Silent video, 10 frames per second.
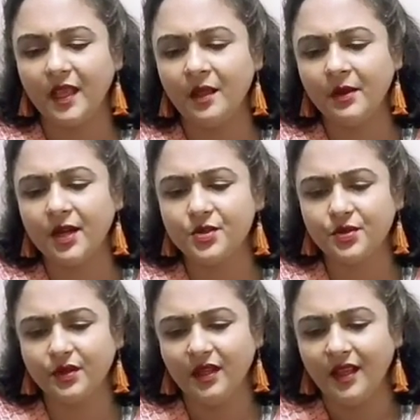এবার
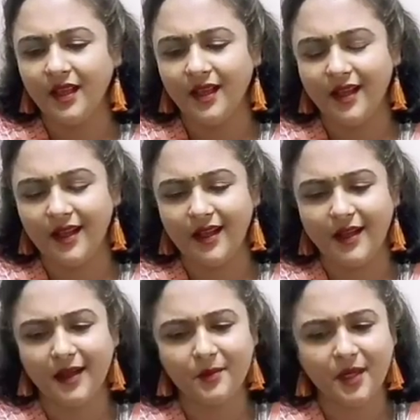আসুন
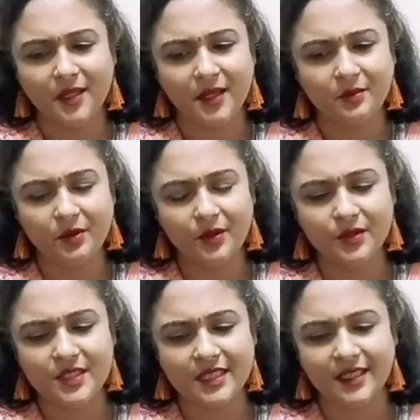আমরা দেখব
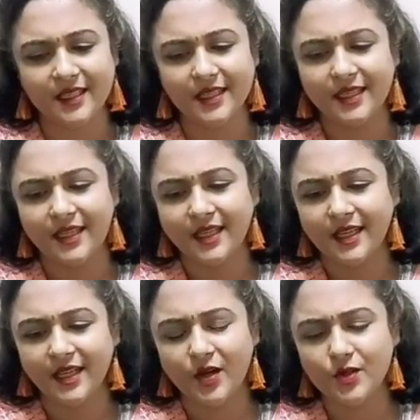যে
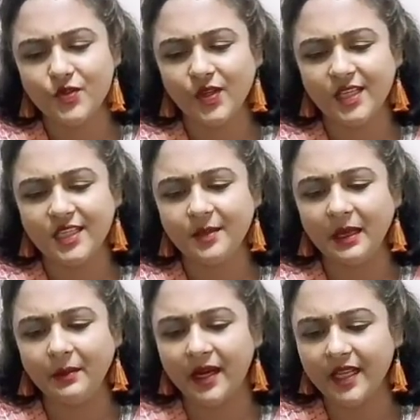কাউন্সিলের টিম
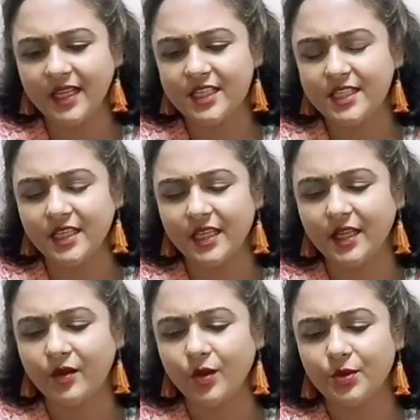এবার এসছে
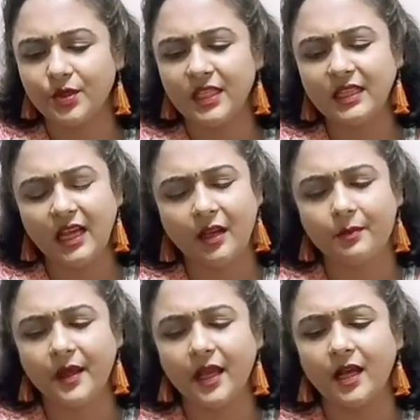কতদিন
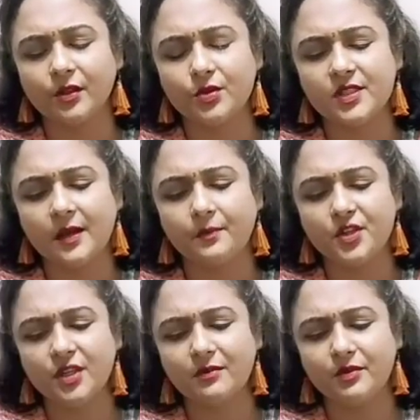থাকবে আদৌ
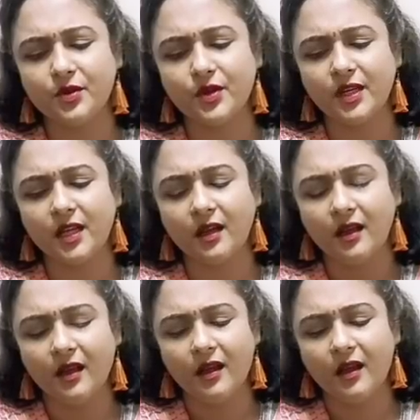সাবমিশন প্রক্রিয়া
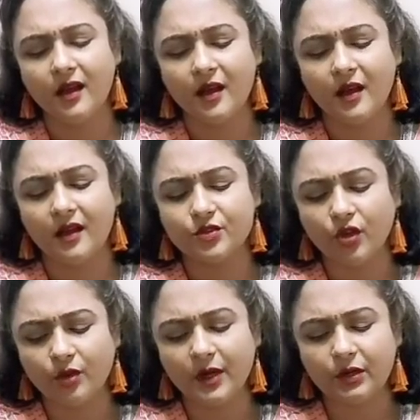
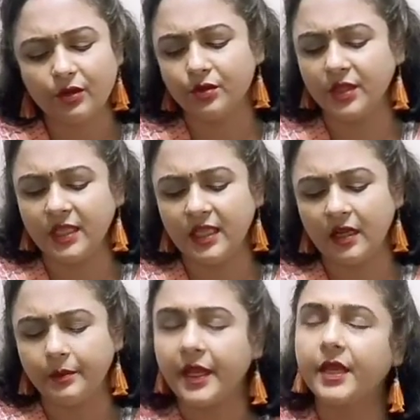চলমান কতদিন
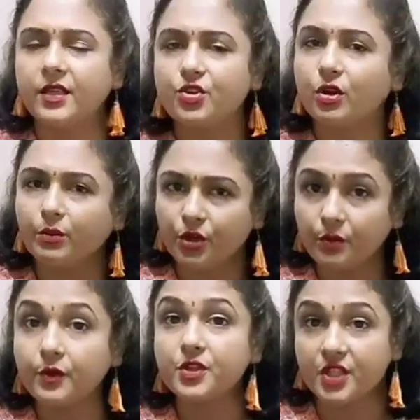থাকবে এটি সময়ের
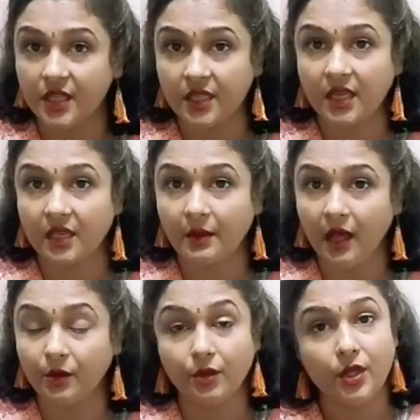উপর ছেড়ে দেয়াই
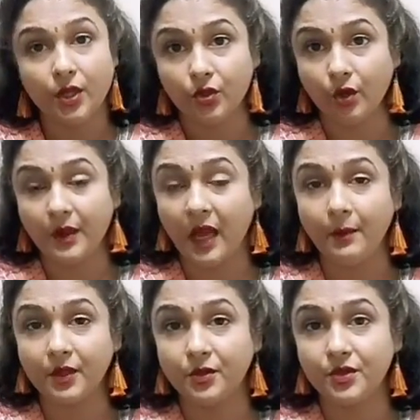ভালো তবে
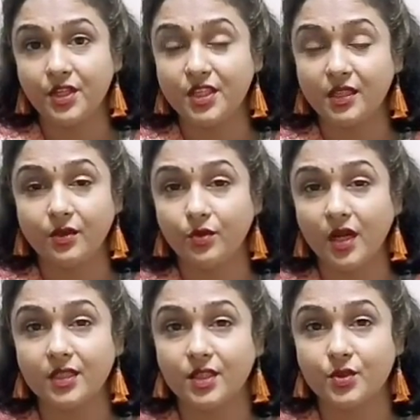আপাত দৃষ্টিতে দু
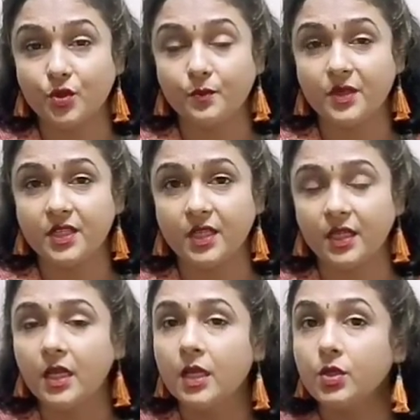হাজার চব্বিশে
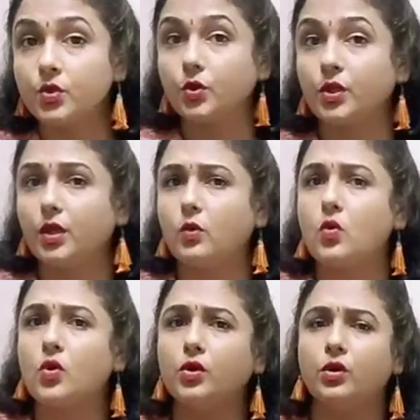যদি
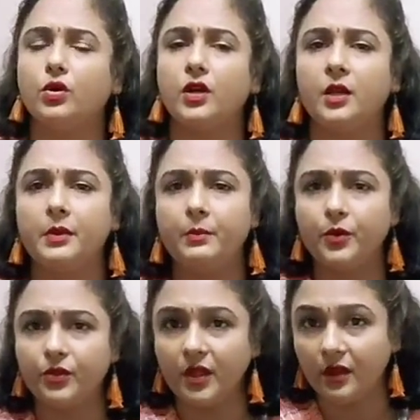কোনো ধরনের
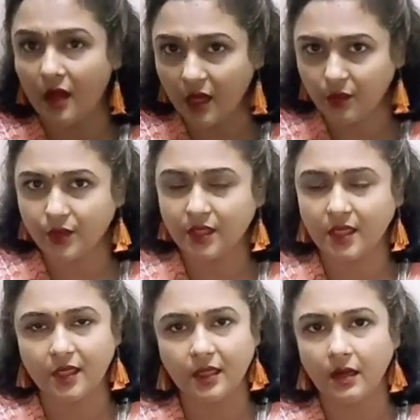বিপত্তি না ঘটে
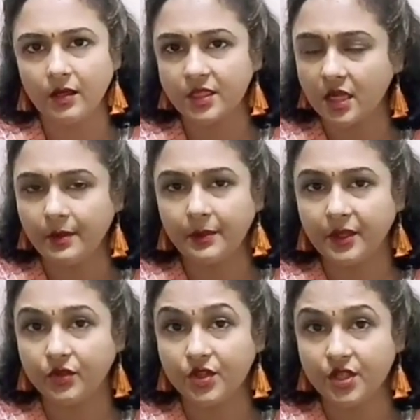থাকে তাহলে স্বাভাবিক
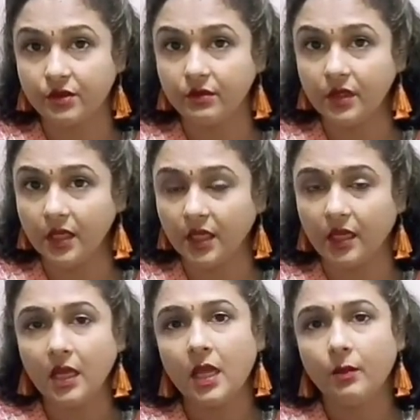দৃষ্টিকোণ থেকে
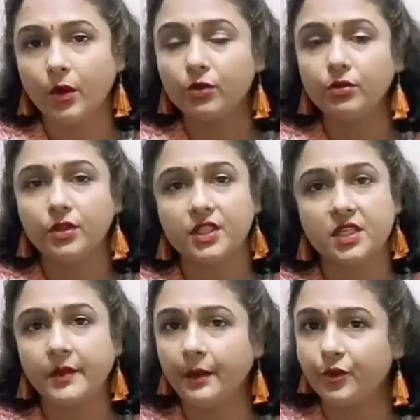বন্ধ হয়ে
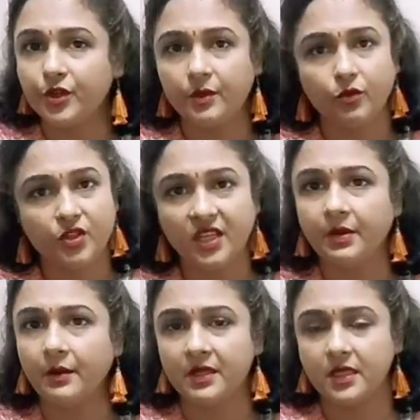যাবে এমনটি মোটেই
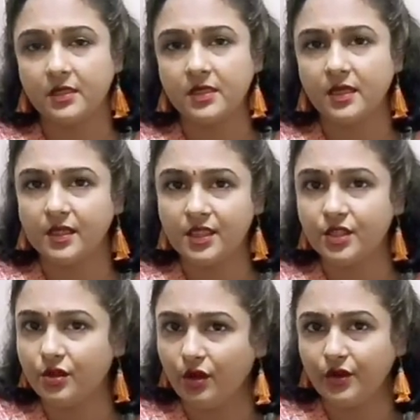ভাবা যাচ্ছে না
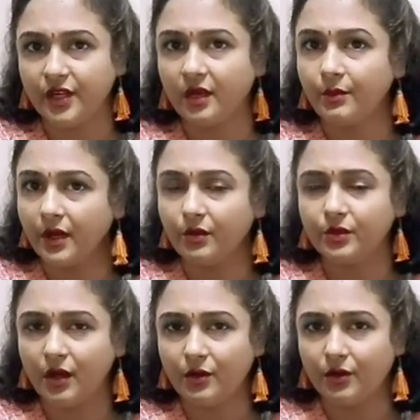যেটির অলরেডি আমরা
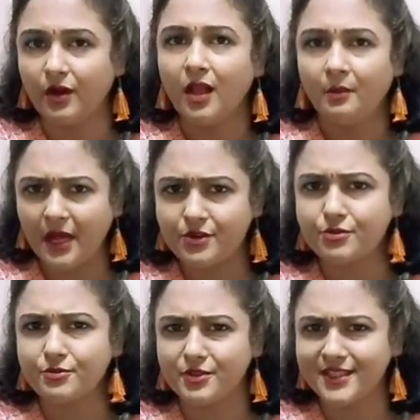উদাহরণ
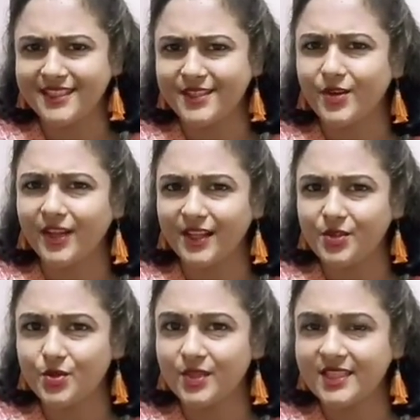মেনশন করেছি যে অনলাইন
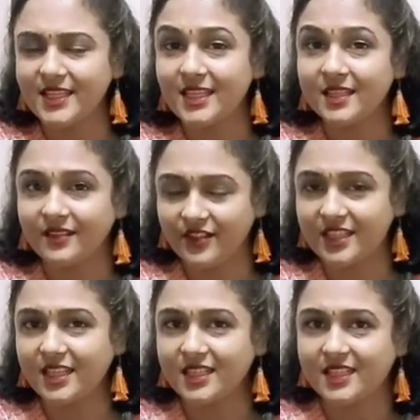চলছে
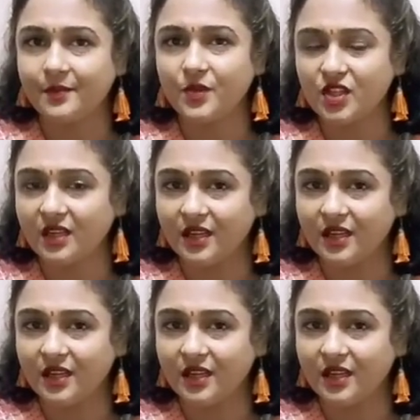ফিজিক্যাল সাবমিশন